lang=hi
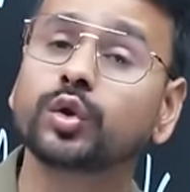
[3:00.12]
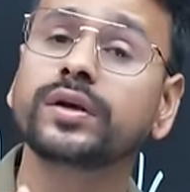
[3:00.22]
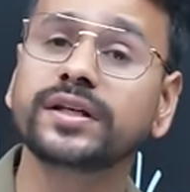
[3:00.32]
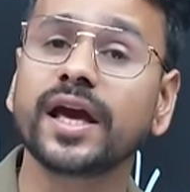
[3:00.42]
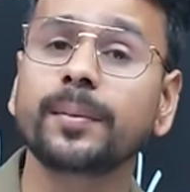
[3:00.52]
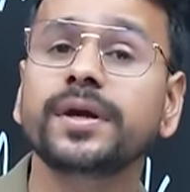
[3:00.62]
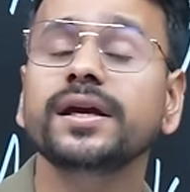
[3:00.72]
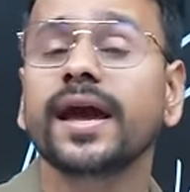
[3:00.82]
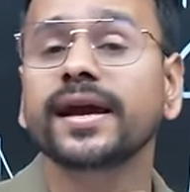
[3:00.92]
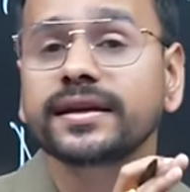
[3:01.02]
तो ये भी
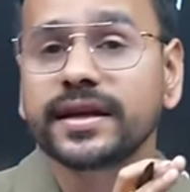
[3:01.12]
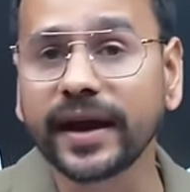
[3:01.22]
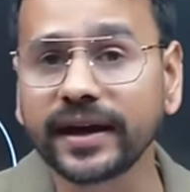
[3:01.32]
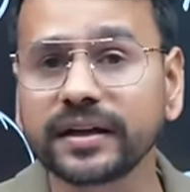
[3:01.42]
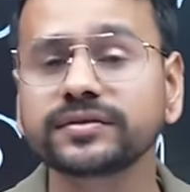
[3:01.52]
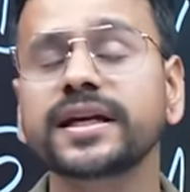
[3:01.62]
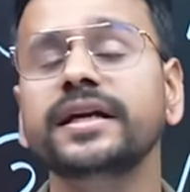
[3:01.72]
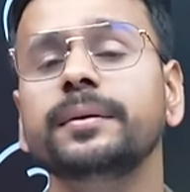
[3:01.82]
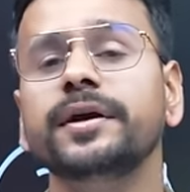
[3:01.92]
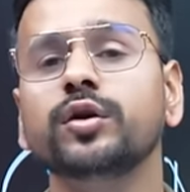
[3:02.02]
एक नेगेटिव
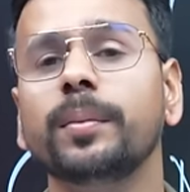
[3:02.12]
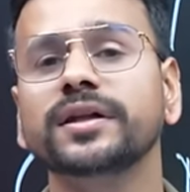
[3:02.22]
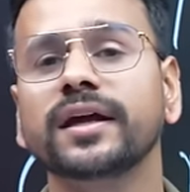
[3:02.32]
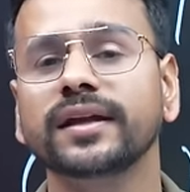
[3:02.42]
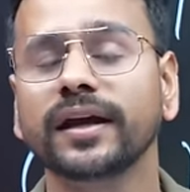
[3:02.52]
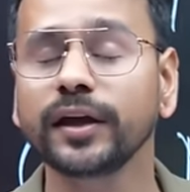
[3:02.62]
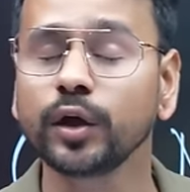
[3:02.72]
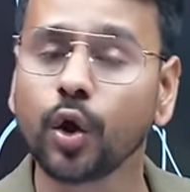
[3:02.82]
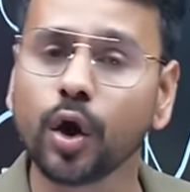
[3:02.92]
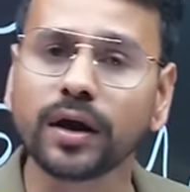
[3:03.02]
सेंटिमेंट को बताता है
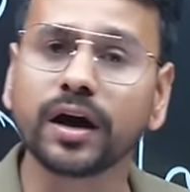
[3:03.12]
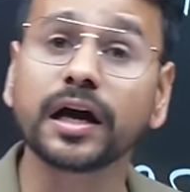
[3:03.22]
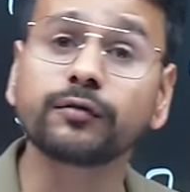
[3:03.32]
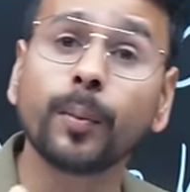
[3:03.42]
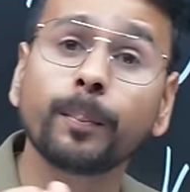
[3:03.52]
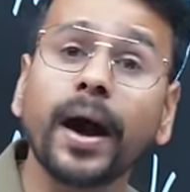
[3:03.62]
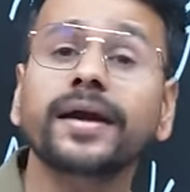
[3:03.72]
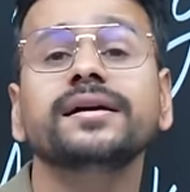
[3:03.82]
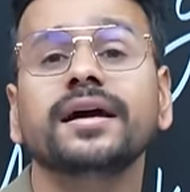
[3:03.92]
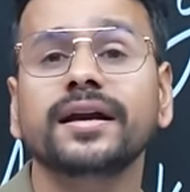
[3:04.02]
और अगर वो
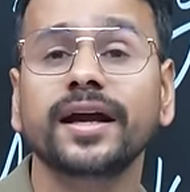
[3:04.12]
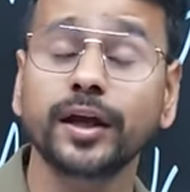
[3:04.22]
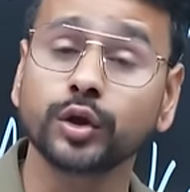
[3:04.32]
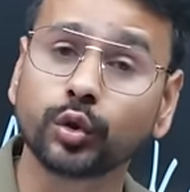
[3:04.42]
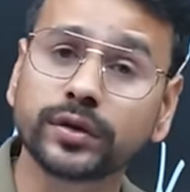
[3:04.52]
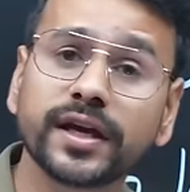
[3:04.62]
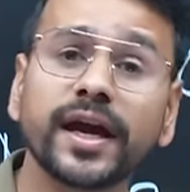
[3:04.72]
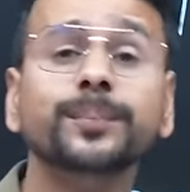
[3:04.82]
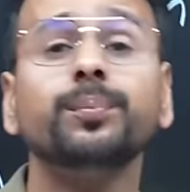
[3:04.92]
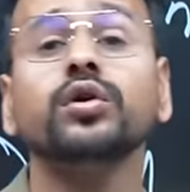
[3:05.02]
बाइंग कर रहे हैं तो ये
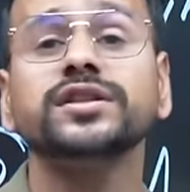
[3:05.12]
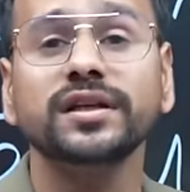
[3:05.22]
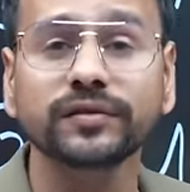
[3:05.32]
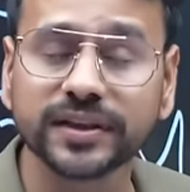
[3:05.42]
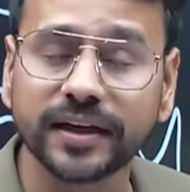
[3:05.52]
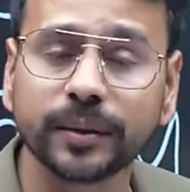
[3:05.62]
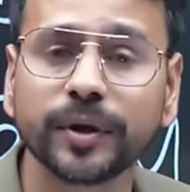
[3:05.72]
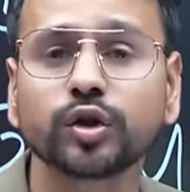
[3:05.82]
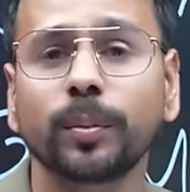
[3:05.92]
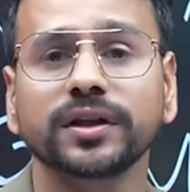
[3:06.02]
एक पॉजिटिव
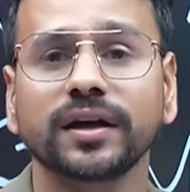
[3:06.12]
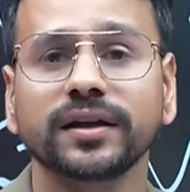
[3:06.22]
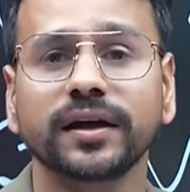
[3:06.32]
सेंटिमेंट को बताता